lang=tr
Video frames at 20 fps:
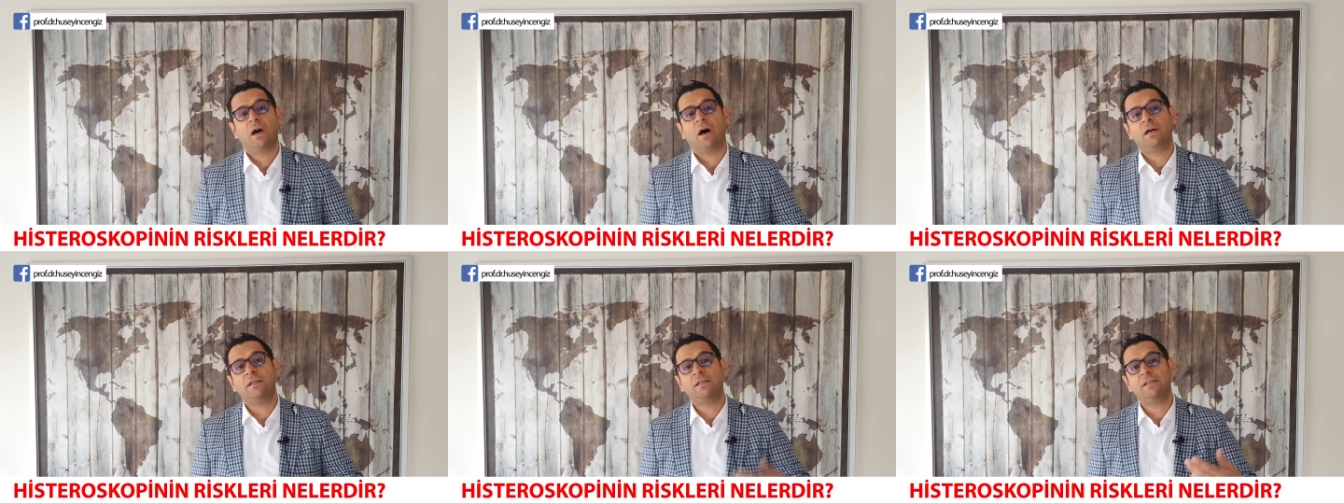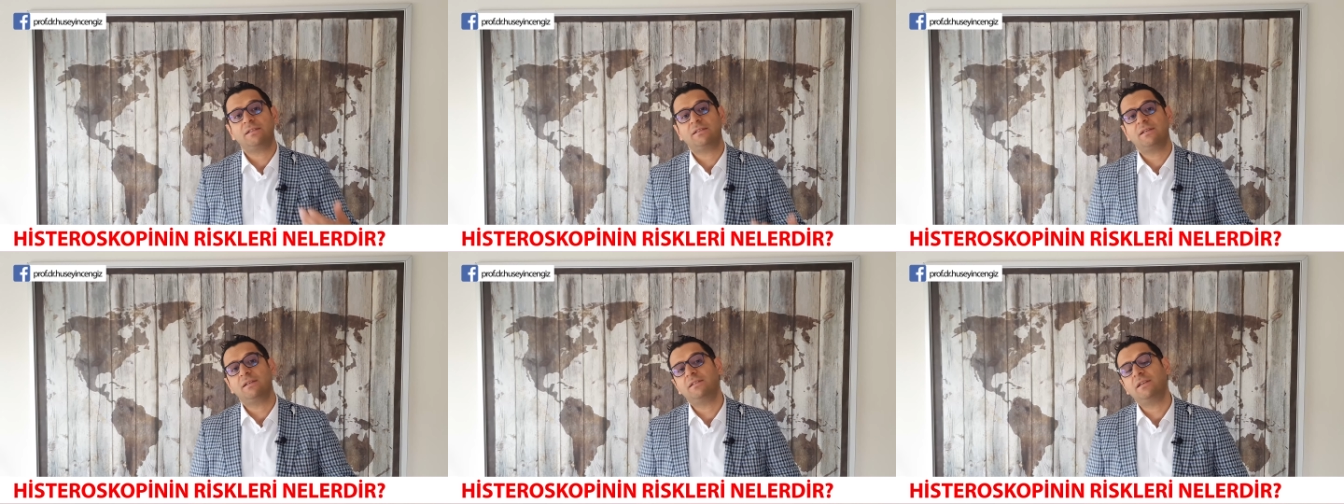
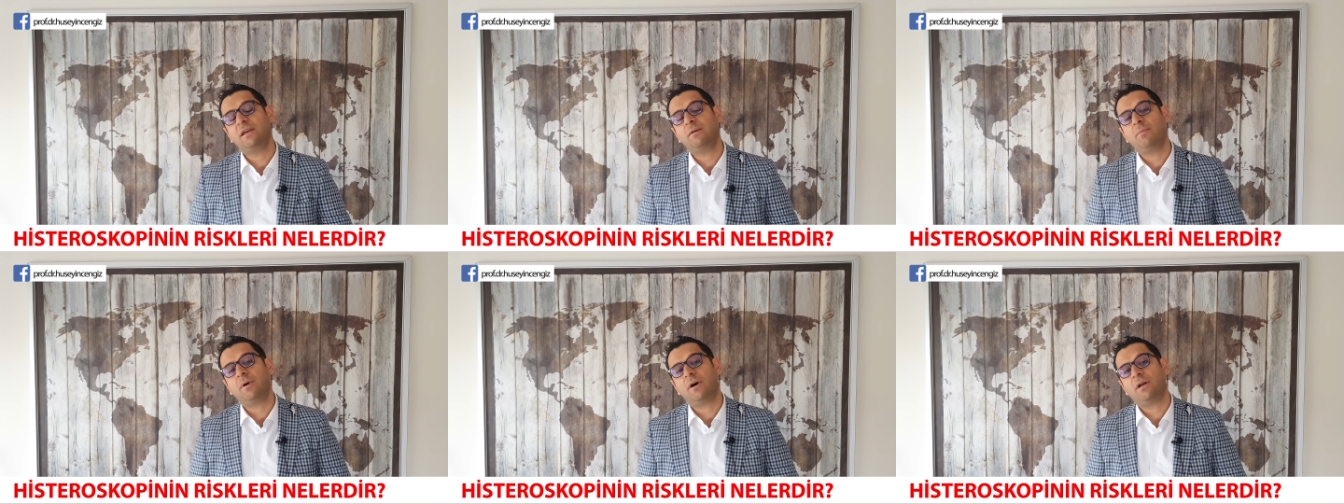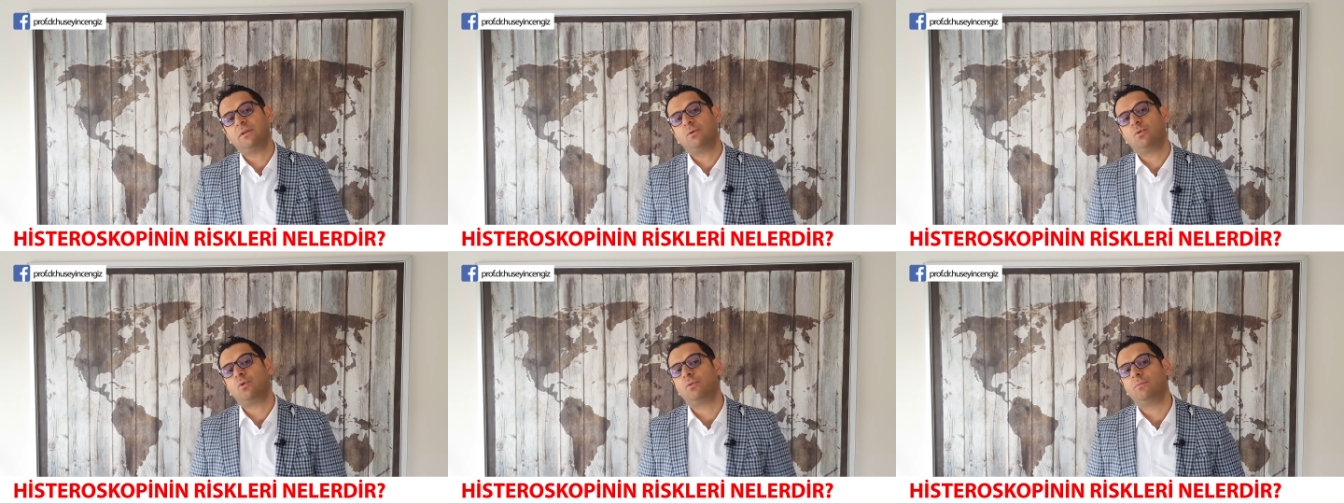Anesteziye
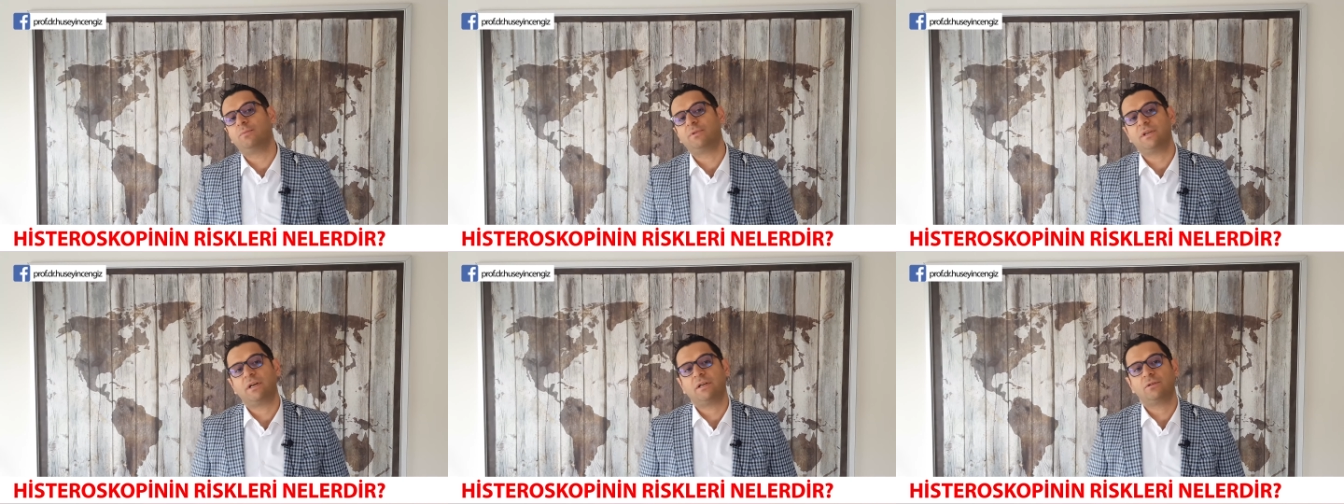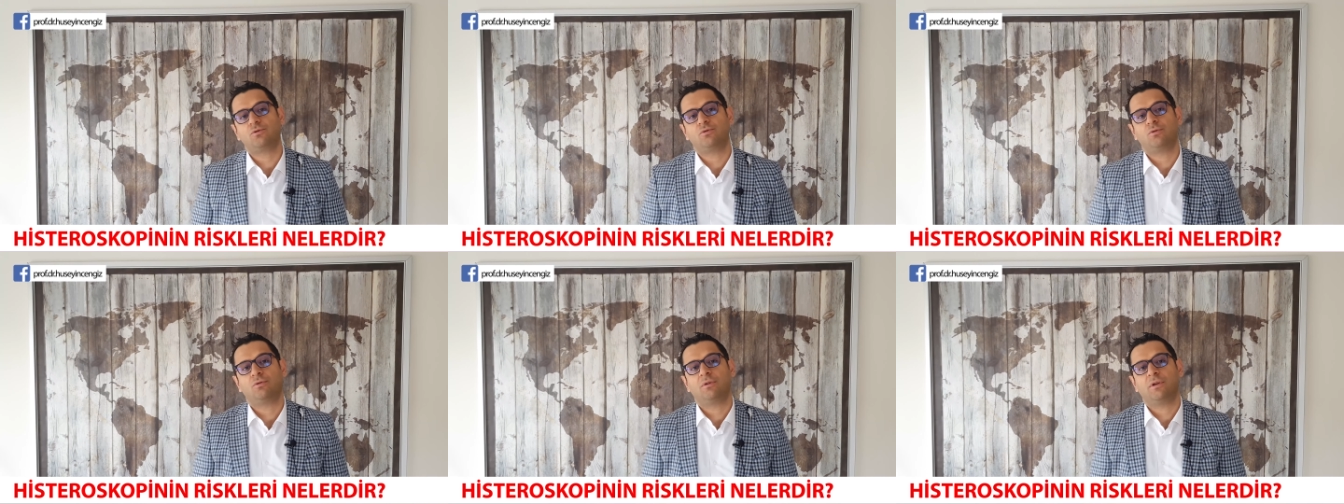bağlı
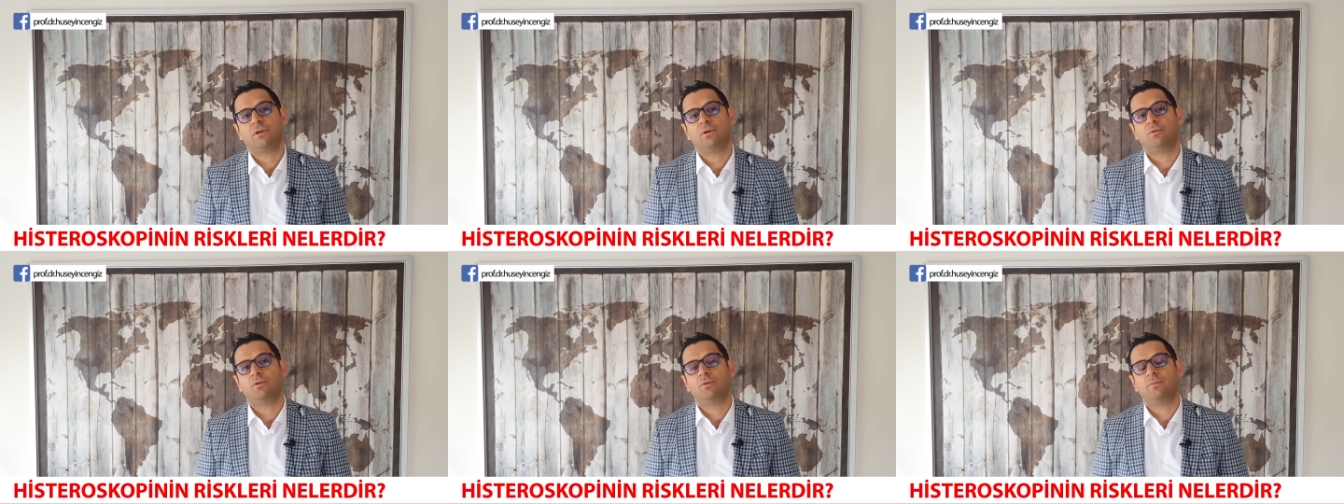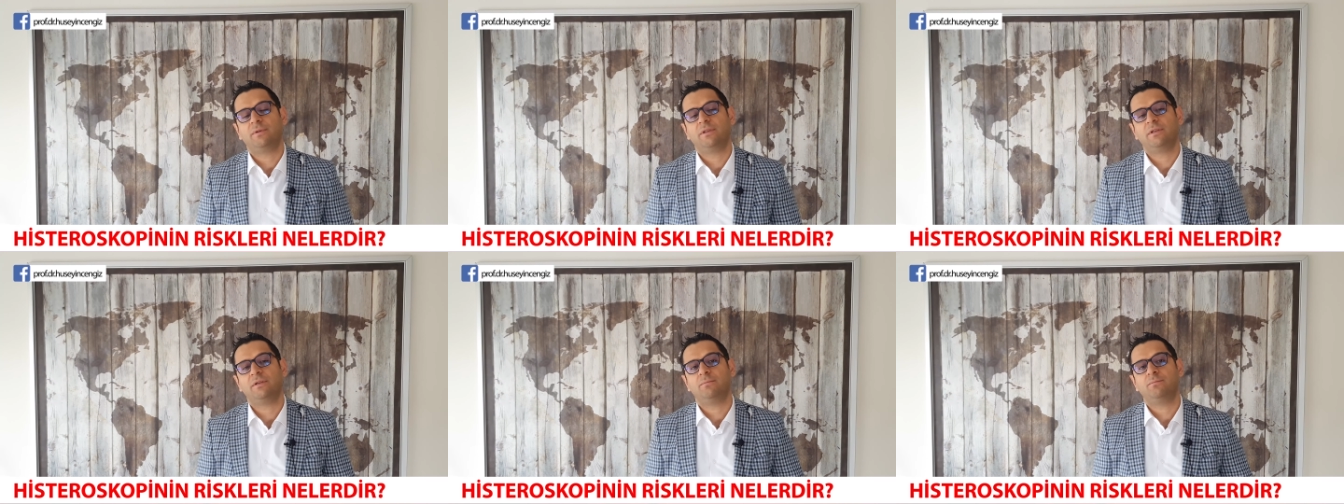komplikasyonlar
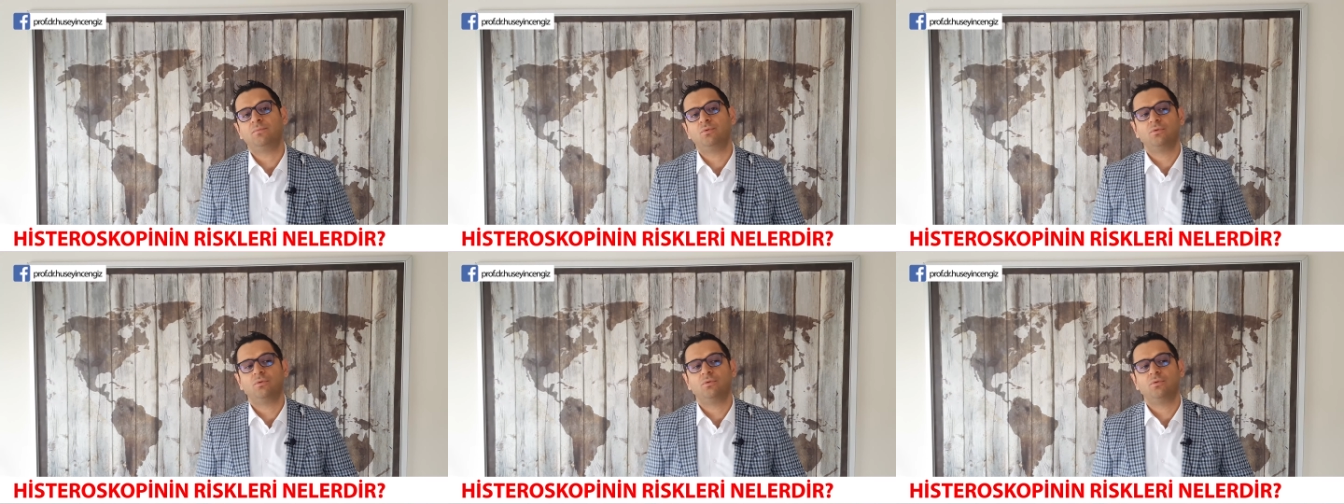olabilir.